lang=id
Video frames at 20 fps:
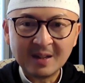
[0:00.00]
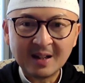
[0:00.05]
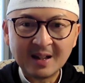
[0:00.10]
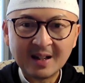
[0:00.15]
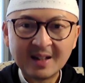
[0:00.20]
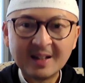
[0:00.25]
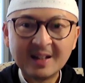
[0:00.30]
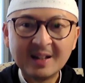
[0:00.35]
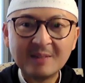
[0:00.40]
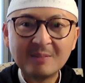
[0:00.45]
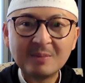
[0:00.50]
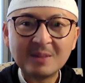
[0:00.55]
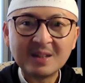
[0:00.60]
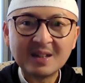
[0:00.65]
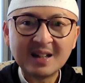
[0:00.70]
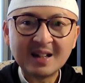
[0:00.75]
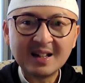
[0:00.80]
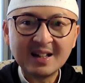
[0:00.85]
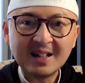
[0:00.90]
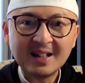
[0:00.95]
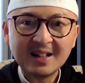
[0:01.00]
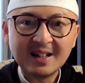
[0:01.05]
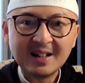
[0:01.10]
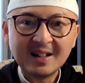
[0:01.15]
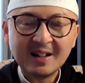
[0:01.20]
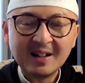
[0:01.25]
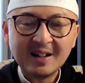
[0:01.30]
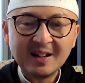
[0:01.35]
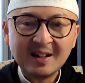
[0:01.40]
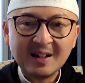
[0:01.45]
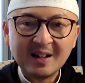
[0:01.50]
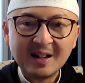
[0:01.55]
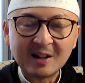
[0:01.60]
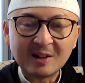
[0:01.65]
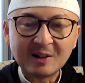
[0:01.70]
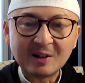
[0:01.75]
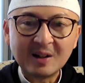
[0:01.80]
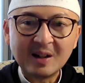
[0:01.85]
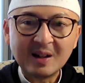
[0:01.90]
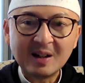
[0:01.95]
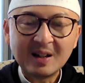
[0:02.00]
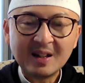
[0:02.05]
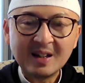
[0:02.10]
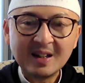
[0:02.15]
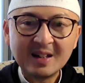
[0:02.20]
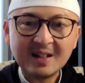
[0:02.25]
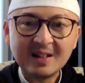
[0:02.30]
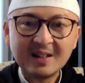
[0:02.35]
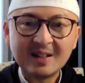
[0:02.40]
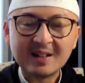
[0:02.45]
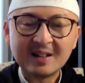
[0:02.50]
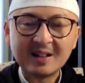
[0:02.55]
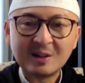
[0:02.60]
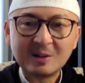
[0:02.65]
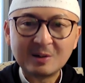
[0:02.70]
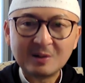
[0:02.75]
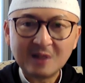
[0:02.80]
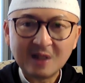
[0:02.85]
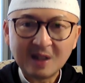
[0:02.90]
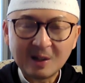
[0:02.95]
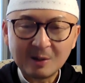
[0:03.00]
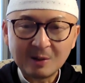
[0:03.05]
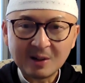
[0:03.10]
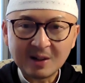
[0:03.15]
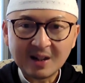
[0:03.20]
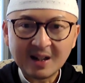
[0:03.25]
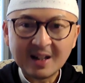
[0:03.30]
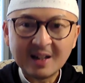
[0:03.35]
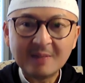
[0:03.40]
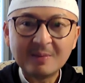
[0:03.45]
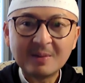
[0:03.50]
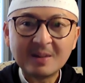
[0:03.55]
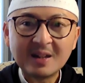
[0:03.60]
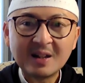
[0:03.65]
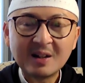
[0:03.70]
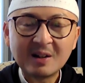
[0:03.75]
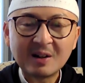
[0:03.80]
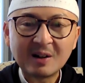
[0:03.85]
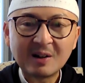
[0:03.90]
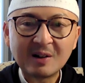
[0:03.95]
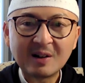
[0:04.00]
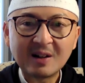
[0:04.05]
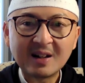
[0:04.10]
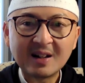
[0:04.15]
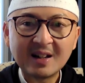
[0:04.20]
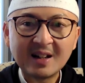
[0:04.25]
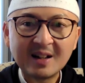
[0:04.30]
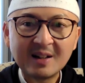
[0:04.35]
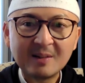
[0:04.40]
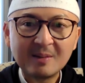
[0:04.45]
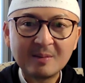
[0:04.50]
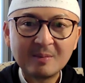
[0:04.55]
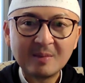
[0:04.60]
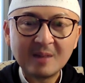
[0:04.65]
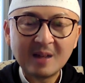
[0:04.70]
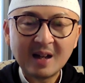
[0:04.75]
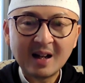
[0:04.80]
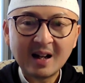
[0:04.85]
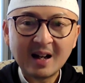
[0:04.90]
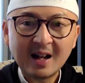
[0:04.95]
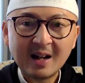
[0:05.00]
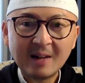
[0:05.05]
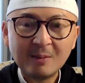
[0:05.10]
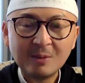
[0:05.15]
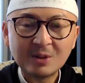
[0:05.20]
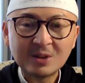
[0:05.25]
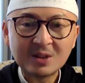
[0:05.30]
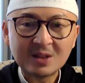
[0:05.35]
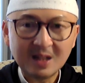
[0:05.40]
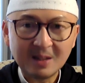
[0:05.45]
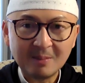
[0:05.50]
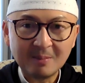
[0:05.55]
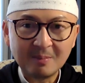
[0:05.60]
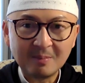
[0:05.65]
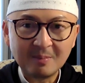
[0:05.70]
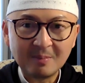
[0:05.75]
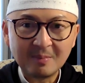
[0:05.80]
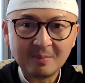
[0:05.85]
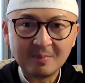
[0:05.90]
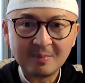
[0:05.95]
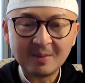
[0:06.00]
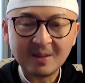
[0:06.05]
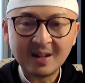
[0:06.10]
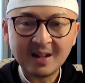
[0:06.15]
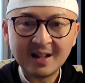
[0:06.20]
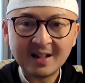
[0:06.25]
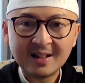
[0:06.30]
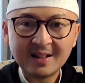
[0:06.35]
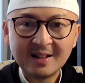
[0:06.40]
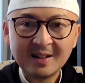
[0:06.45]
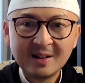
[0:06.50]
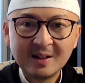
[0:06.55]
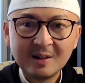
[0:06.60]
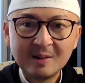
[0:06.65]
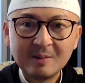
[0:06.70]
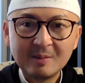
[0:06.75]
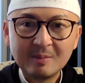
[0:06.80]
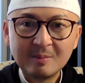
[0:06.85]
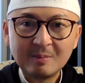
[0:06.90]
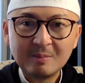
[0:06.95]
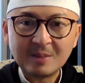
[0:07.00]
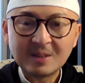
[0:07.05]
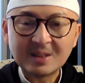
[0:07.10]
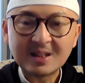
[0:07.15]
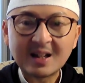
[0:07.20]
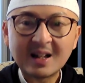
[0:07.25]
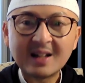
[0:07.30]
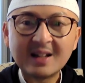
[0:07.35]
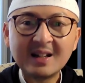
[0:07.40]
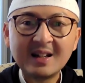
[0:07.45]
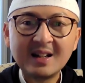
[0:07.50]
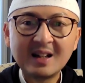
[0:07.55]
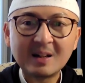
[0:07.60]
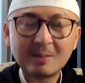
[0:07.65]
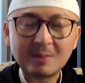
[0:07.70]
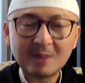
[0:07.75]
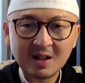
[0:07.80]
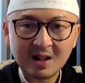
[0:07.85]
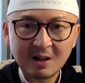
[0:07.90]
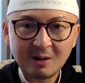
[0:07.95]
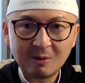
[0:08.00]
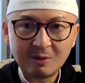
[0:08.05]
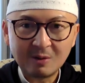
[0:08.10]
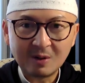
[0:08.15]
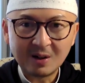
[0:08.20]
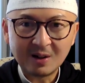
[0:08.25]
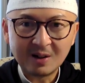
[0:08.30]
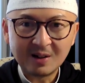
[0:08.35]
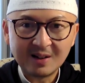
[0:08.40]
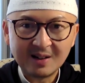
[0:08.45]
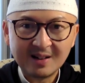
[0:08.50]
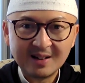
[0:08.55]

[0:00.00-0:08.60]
ya ingin menjadi atau ia ingin dan juga keluarganya menjadi orang-orang yang muslim yang berserah diri kepada Allah.